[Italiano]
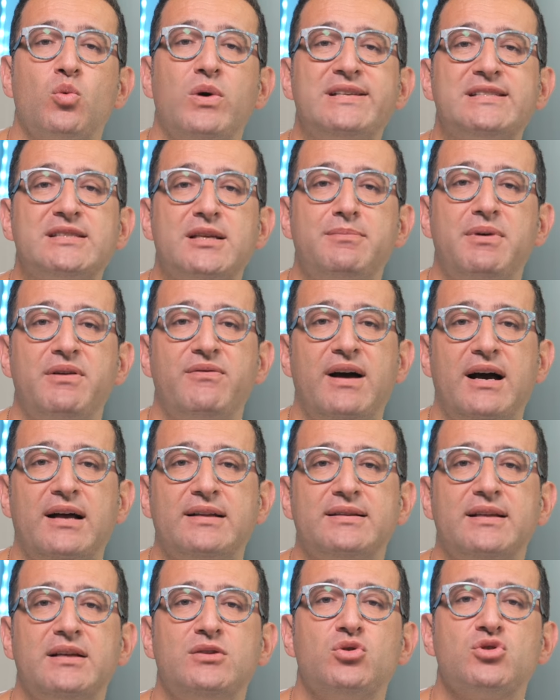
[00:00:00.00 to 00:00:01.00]
Queste
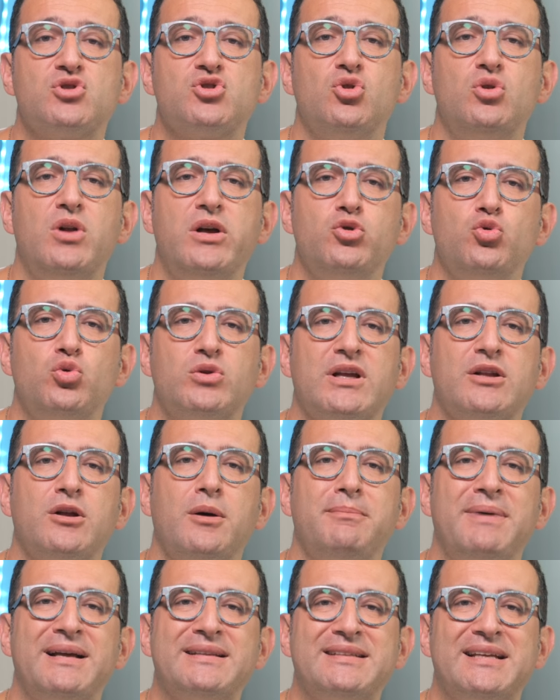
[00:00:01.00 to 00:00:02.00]
bevande non solo aiutano
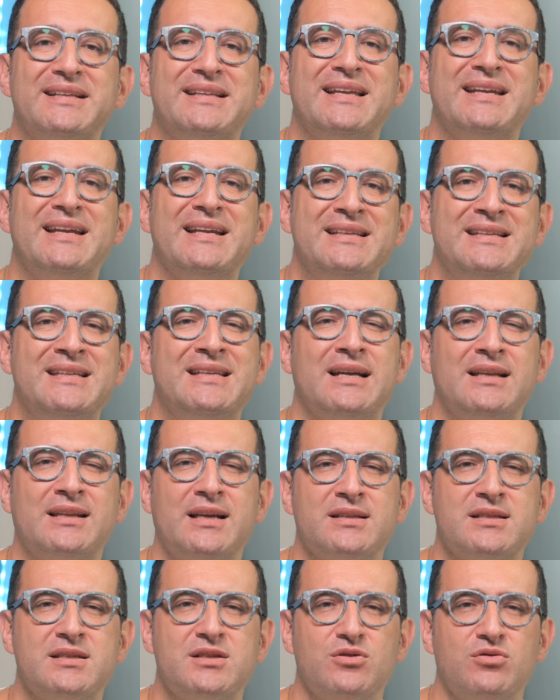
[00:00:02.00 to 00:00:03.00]
a mantenere
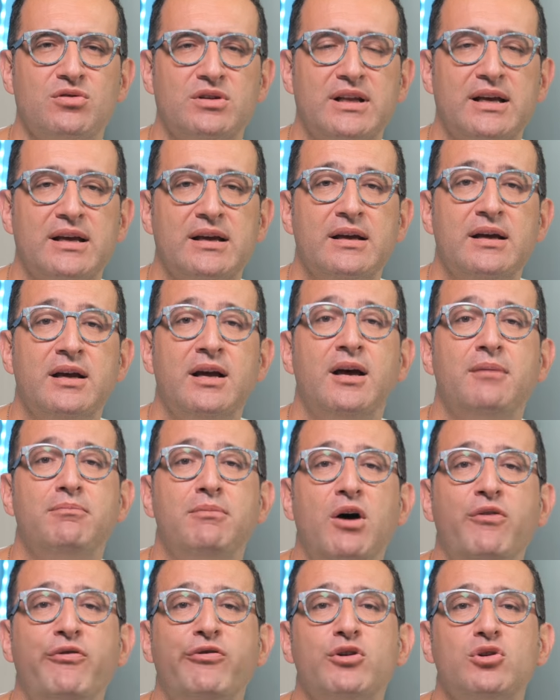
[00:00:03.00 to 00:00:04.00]
l'idratazione,
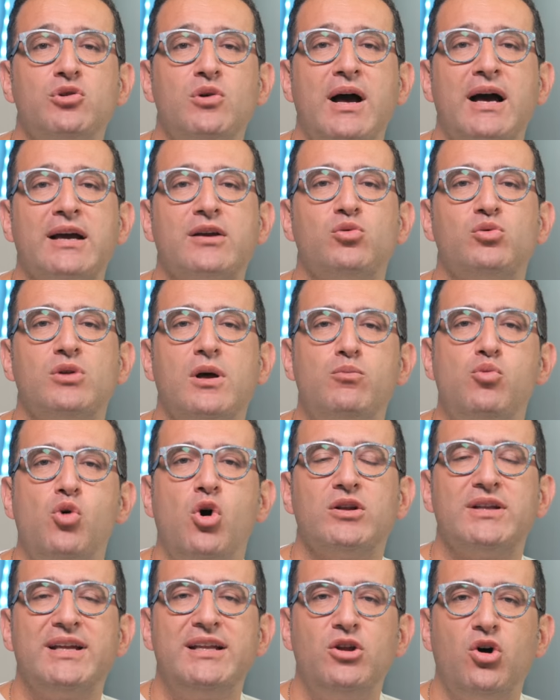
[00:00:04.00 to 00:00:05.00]
ma offrono anche una
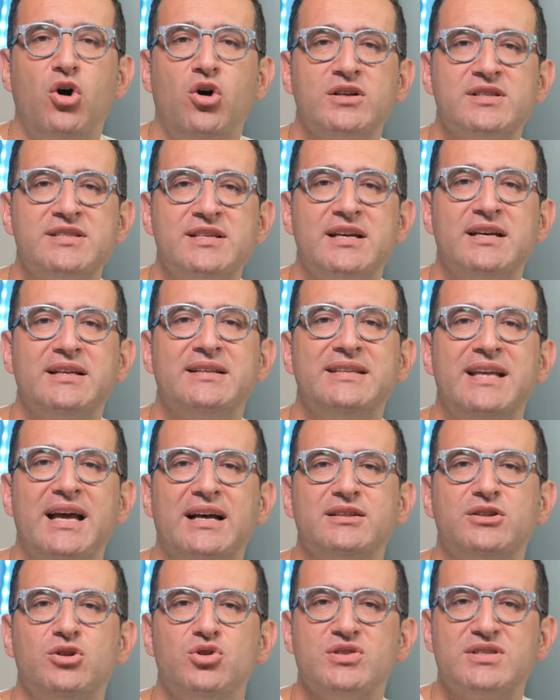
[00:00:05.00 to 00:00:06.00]
buona dose di
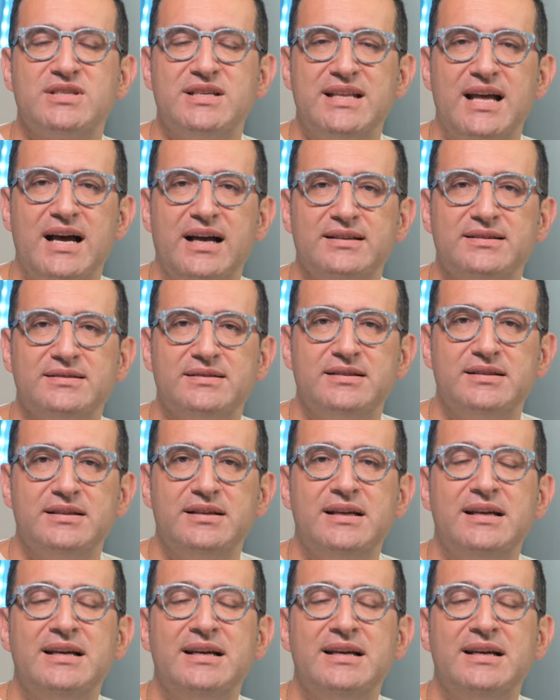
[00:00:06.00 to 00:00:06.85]
antiossidanti.